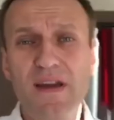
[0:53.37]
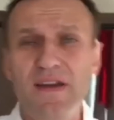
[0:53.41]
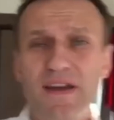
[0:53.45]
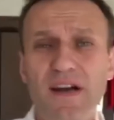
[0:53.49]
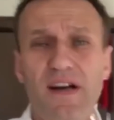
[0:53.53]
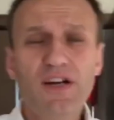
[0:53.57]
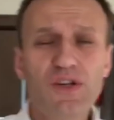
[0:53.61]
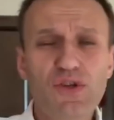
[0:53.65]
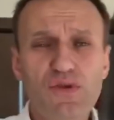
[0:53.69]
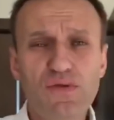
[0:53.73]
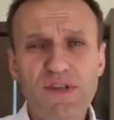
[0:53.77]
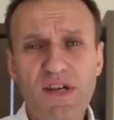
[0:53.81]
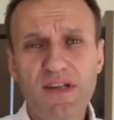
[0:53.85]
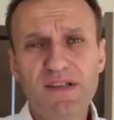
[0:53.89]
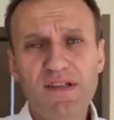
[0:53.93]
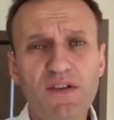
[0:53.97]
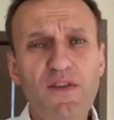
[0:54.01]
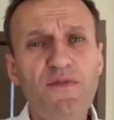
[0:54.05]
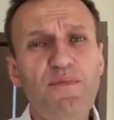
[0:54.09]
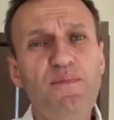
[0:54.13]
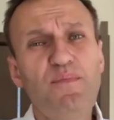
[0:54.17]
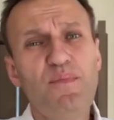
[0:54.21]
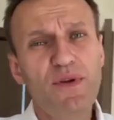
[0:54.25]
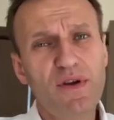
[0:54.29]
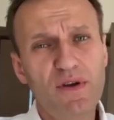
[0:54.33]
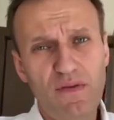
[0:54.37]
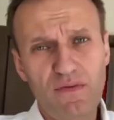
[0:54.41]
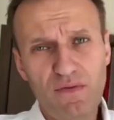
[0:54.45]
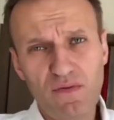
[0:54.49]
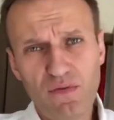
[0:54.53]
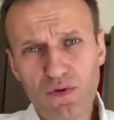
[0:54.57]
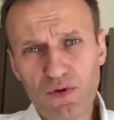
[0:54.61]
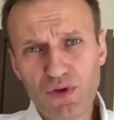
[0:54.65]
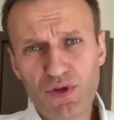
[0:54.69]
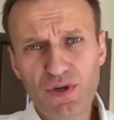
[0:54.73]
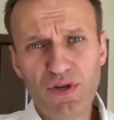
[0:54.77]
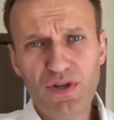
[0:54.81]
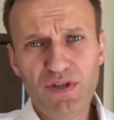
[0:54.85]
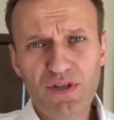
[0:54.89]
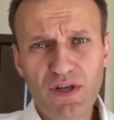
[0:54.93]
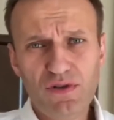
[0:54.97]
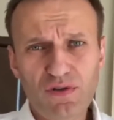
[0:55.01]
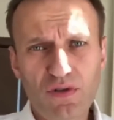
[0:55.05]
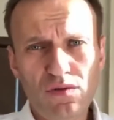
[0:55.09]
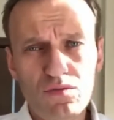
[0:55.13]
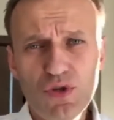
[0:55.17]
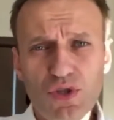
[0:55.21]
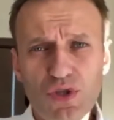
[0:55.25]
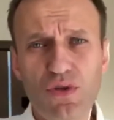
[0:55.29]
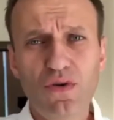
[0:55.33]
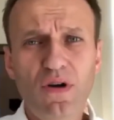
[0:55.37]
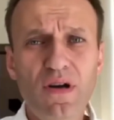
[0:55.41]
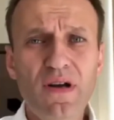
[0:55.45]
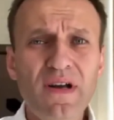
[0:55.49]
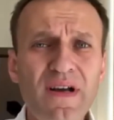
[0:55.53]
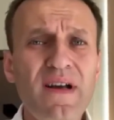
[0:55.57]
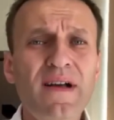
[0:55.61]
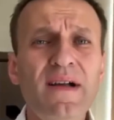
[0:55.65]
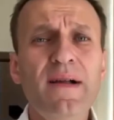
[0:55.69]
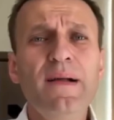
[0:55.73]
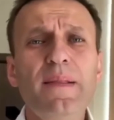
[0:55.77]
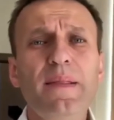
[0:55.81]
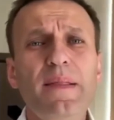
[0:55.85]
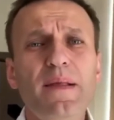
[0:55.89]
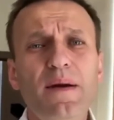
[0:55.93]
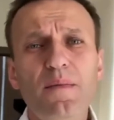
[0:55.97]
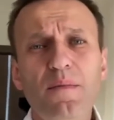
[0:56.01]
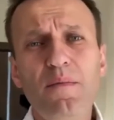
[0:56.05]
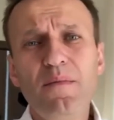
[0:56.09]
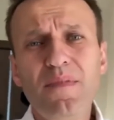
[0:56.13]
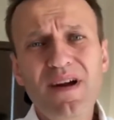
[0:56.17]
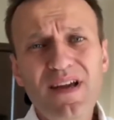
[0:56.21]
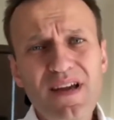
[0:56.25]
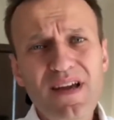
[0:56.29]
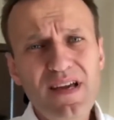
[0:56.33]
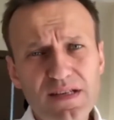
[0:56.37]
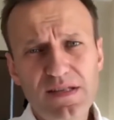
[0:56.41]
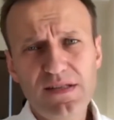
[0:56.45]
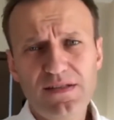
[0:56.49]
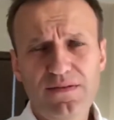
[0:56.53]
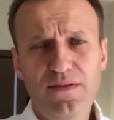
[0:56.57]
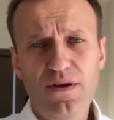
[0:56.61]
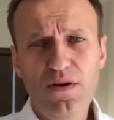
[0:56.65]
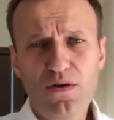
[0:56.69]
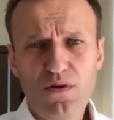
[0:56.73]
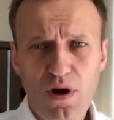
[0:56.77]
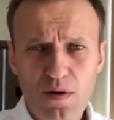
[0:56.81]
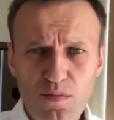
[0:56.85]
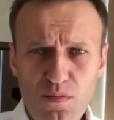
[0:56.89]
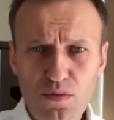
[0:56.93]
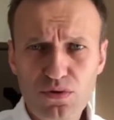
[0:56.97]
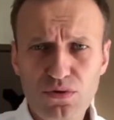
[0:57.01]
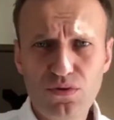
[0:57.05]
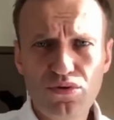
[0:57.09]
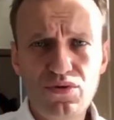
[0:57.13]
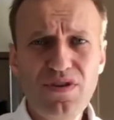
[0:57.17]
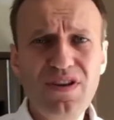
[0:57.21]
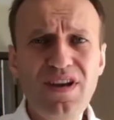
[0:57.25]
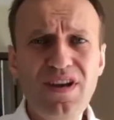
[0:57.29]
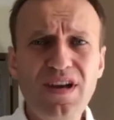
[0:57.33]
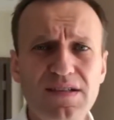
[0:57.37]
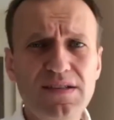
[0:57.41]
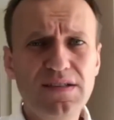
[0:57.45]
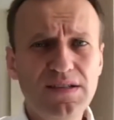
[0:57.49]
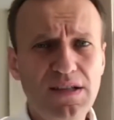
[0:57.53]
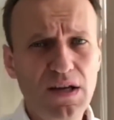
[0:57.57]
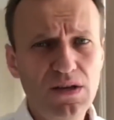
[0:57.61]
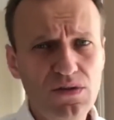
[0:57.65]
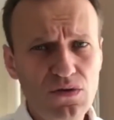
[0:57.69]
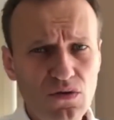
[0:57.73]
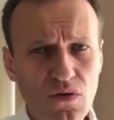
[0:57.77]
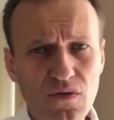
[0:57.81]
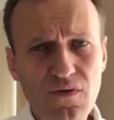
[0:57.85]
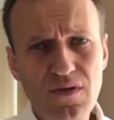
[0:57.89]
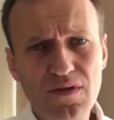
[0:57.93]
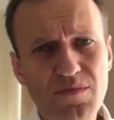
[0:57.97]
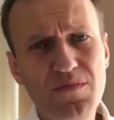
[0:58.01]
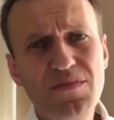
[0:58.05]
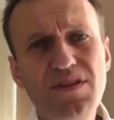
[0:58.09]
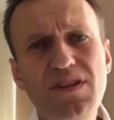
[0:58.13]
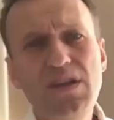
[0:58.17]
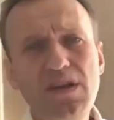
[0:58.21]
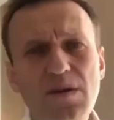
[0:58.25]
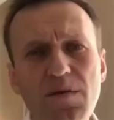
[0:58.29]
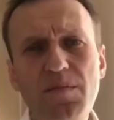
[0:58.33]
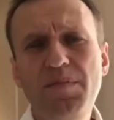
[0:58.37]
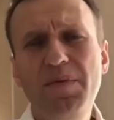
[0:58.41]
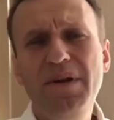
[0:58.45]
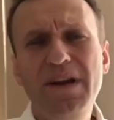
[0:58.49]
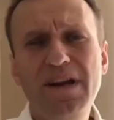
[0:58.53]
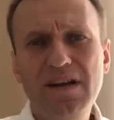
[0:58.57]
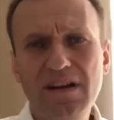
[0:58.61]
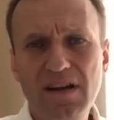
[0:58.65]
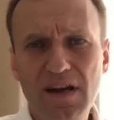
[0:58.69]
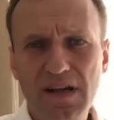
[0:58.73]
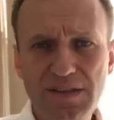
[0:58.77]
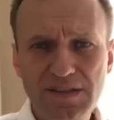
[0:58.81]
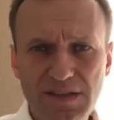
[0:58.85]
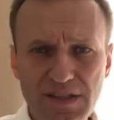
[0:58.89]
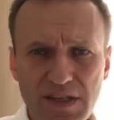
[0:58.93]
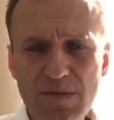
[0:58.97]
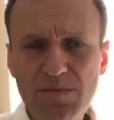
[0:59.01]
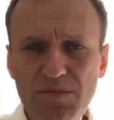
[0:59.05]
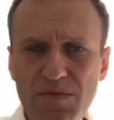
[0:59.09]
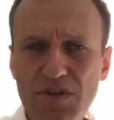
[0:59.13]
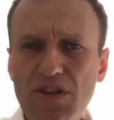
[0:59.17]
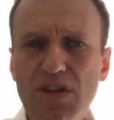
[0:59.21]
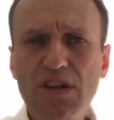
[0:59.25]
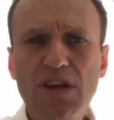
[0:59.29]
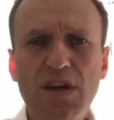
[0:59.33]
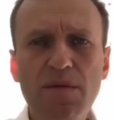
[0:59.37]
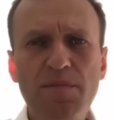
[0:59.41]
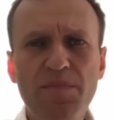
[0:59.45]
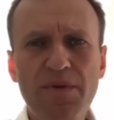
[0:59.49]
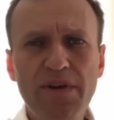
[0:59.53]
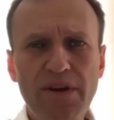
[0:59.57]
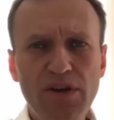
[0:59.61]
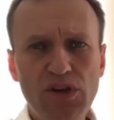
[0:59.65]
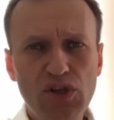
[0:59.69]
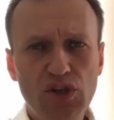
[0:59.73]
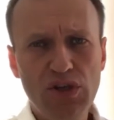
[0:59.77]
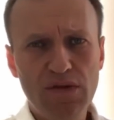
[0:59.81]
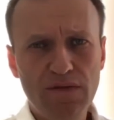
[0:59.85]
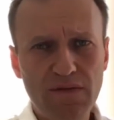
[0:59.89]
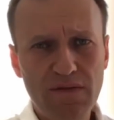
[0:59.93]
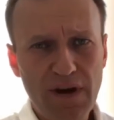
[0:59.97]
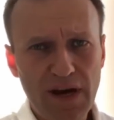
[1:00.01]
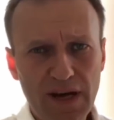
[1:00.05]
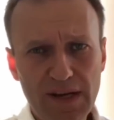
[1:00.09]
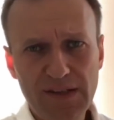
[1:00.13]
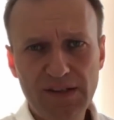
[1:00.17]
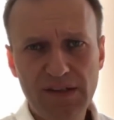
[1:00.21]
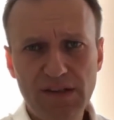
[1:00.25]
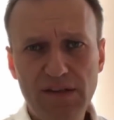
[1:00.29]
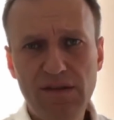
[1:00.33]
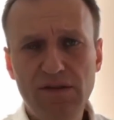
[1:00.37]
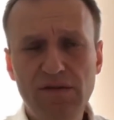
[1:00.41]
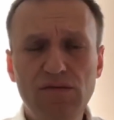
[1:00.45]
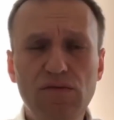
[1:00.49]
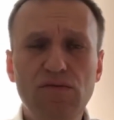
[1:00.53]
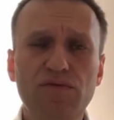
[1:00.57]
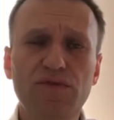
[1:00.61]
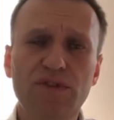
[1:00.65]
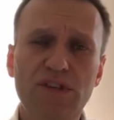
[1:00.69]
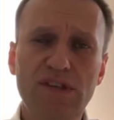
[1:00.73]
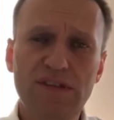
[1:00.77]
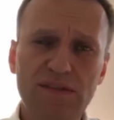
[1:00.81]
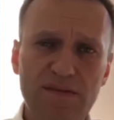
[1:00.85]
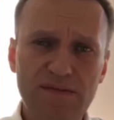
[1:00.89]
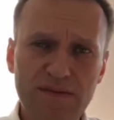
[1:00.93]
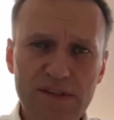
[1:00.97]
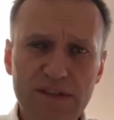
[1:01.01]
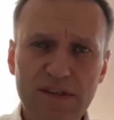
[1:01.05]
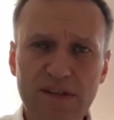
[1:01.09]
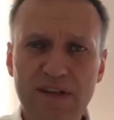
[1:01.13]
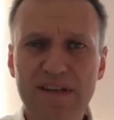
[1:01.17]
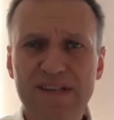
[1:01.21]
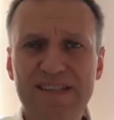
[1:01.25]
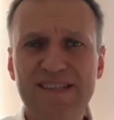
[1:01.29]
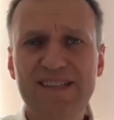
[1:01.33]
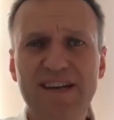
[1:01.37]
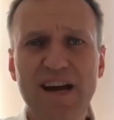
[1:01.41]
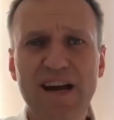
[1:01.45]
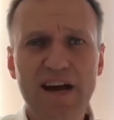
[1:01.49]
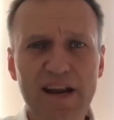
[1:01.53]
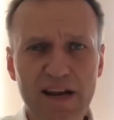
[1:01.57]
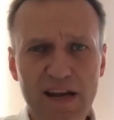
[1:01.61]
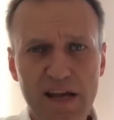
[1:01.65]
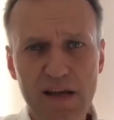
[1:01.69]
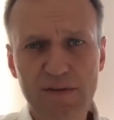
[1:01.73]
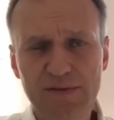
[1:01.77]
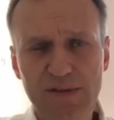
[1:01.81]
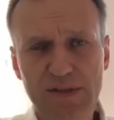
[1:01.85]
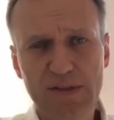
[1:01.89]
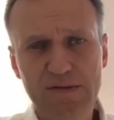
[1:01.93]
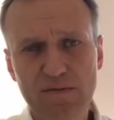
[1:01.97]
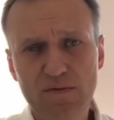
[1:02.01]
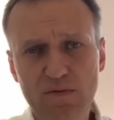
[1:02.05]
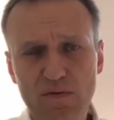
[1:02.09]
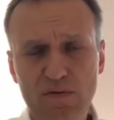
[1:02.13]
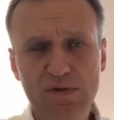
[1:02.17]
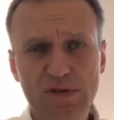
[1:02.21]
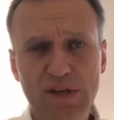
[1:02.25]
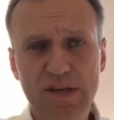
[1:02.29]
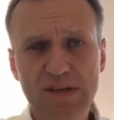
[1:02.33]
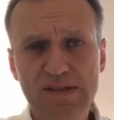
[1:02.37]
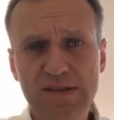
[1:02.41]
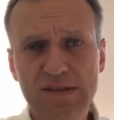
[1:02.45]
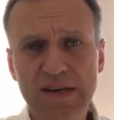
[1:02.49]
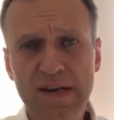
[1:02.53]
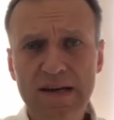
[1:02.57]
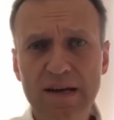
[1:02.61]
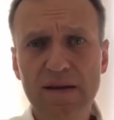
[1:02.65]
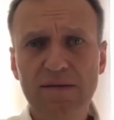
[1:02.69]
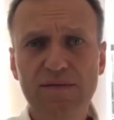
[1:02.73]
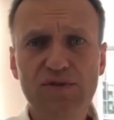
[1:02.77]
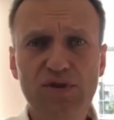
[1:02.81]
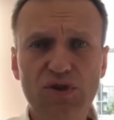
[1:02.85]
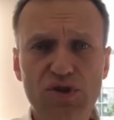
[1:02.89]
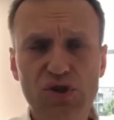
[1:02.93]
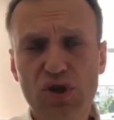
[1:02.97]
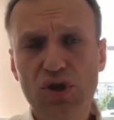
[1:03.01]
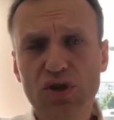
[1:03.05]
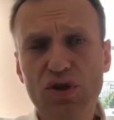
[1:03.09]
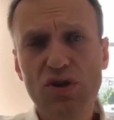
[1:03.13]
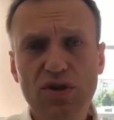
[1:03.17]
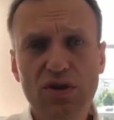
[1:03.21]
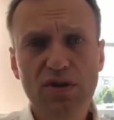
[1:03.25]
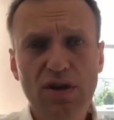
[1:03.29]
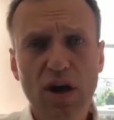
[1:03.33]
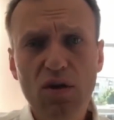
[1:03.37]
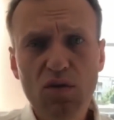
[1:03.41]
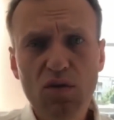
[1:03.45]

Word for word: Я хочу сказать в первую очередь о том, что мы свою работу не остановим, не прекратим, не переживайте. Действительно, скорее всего, у нас в течение